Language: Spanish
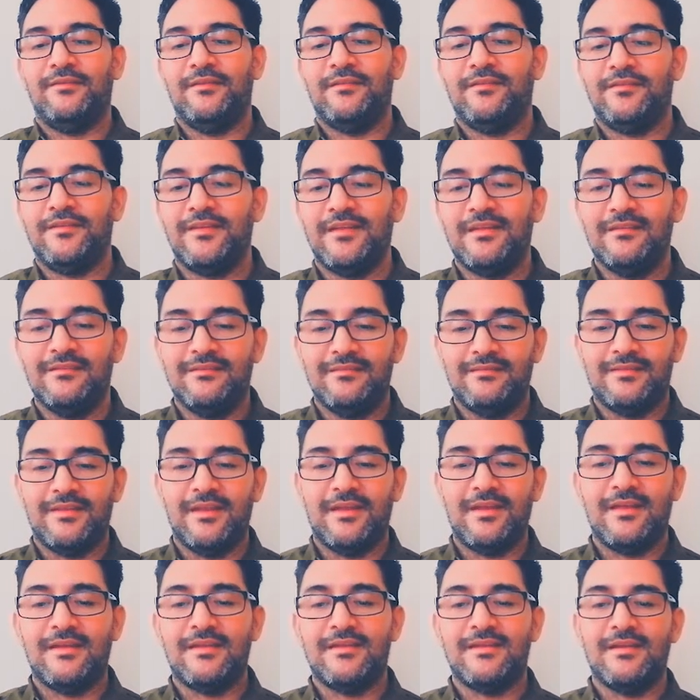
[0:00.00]

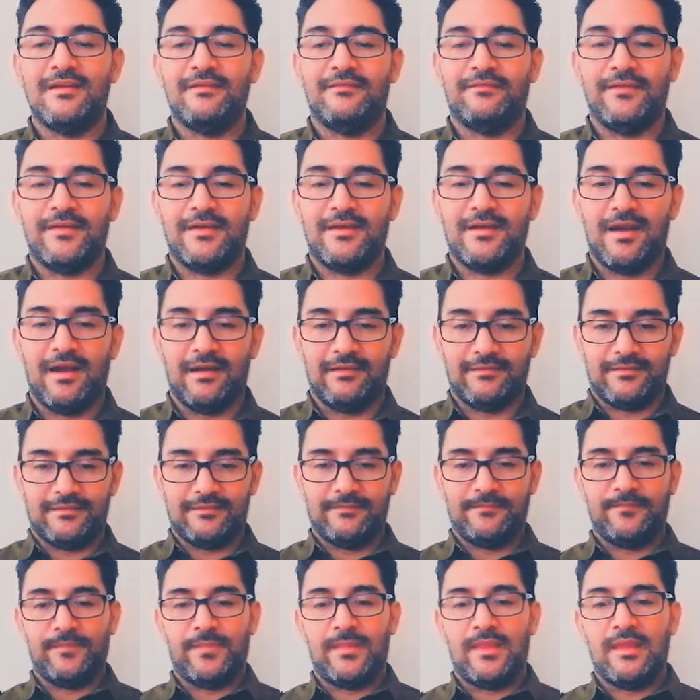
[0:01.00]
eficiente y
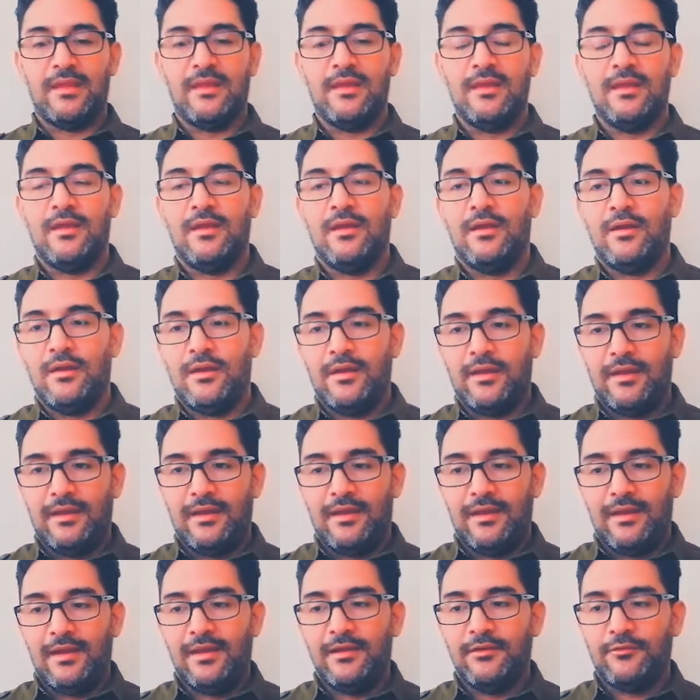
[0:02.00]
eficaz.
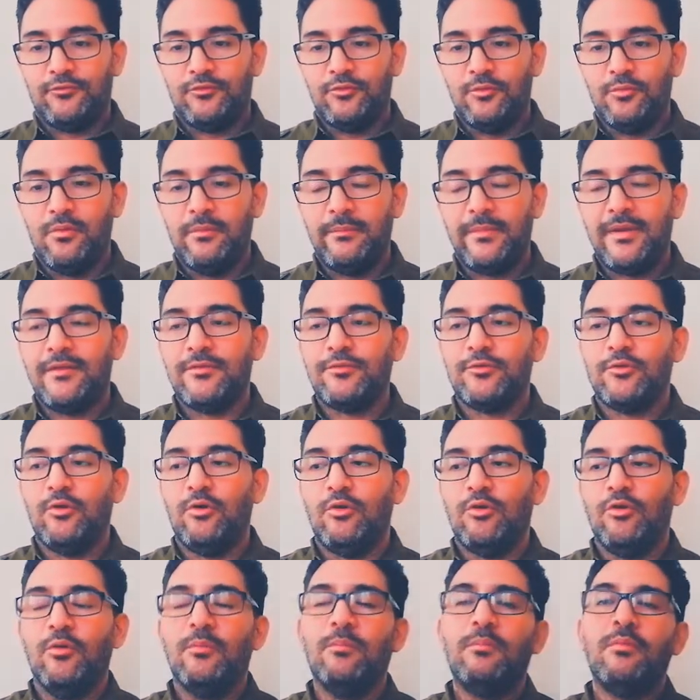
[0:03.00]
En su
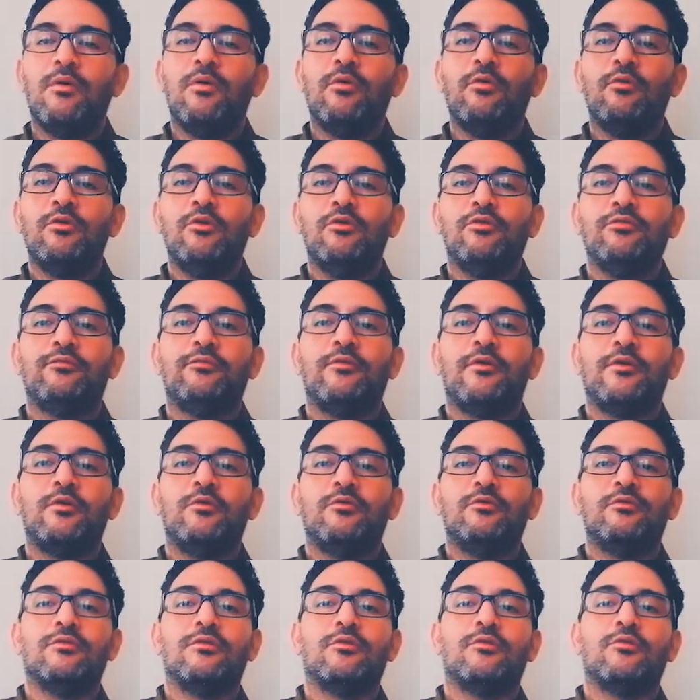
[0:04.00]
momento, los módulos
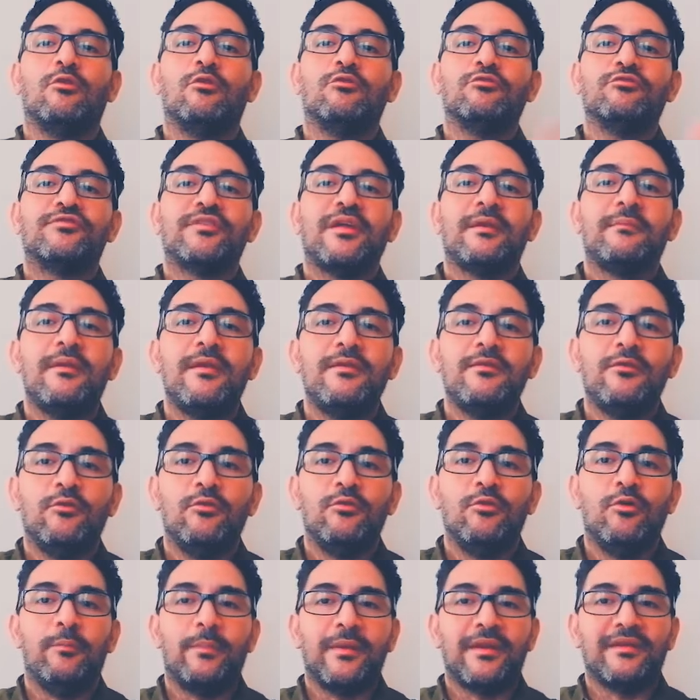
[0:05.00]
fueron
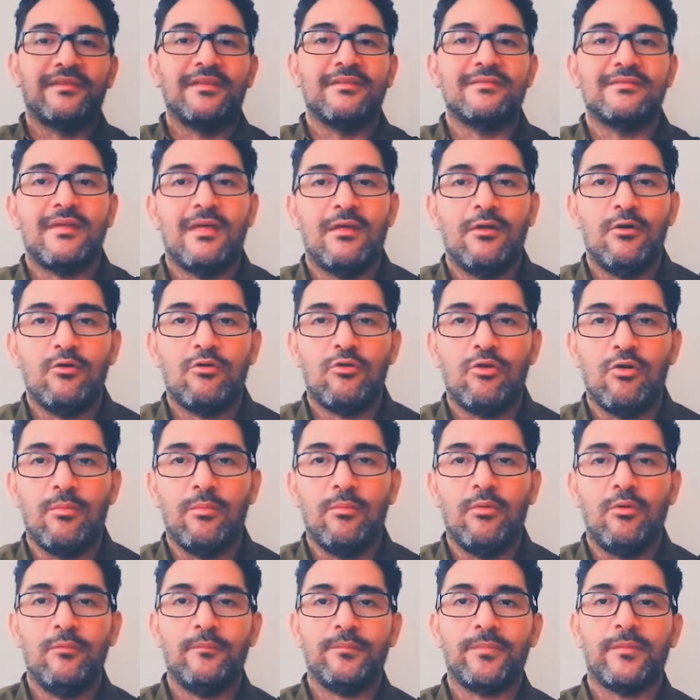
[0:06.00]
concebidos o presentados
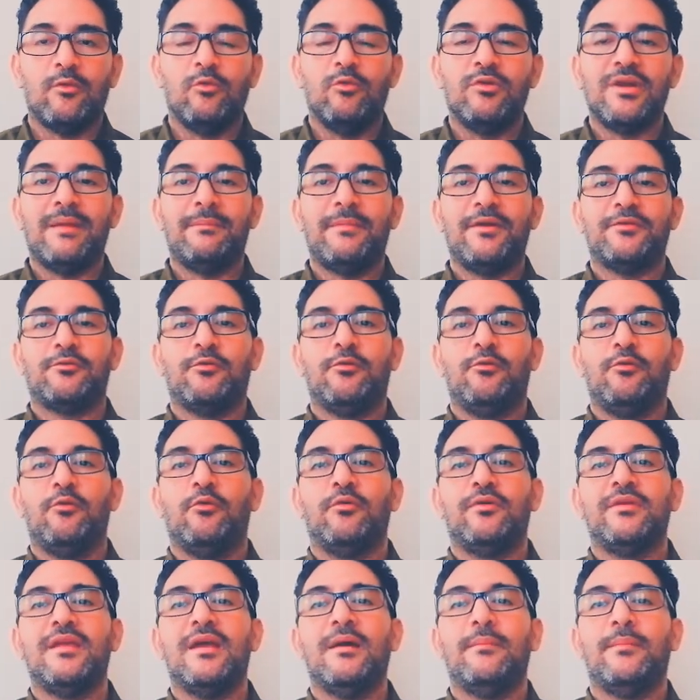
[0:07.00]
como una
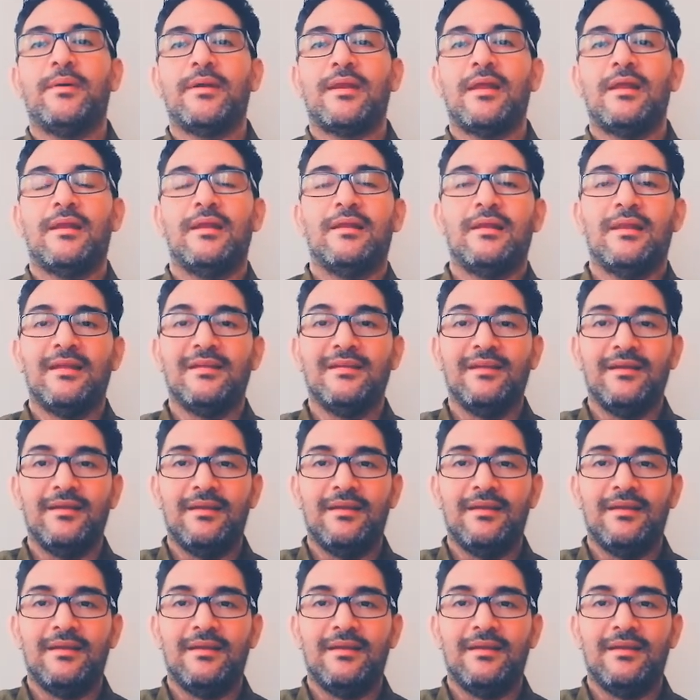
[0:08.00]
metodología para